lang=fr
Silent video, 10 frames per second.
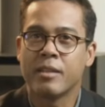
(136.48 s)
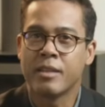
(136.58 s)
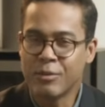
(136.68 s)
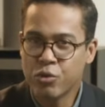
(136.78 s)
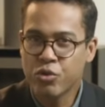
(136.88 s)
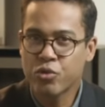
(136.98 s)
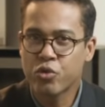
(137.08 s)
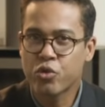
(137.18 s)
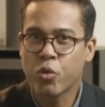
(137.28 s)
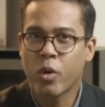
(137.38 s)
La notion
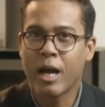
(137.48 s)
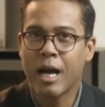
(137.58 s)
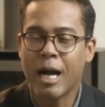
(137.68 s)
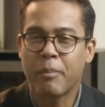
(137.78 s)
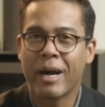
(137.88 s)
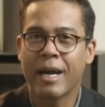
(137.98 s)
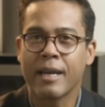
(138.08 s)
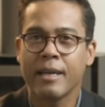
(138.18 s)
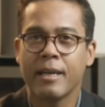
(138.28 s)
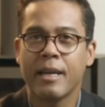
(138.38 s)
de jeu
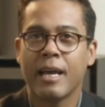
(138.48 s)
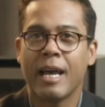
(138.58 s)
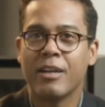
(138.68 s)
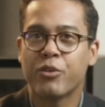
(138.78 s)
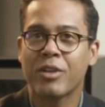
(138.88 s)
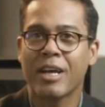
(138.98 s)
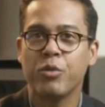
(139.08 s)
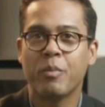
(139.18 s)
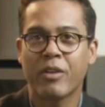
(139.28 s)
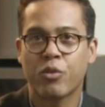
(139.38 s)
apparaît, elle se
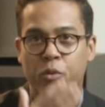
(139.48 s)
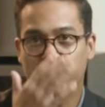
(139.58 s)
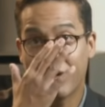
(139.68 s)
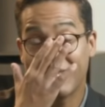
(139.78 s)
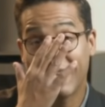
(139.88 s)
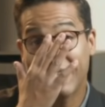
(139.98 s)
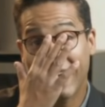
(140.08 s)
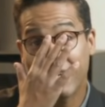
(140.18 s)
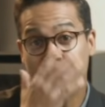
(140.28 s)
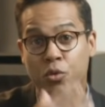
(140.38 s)
traduit par son besoin
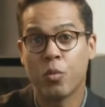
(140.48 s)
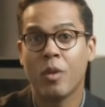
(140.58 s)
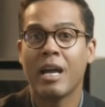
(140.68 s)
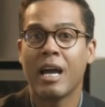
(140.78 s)
d'interaction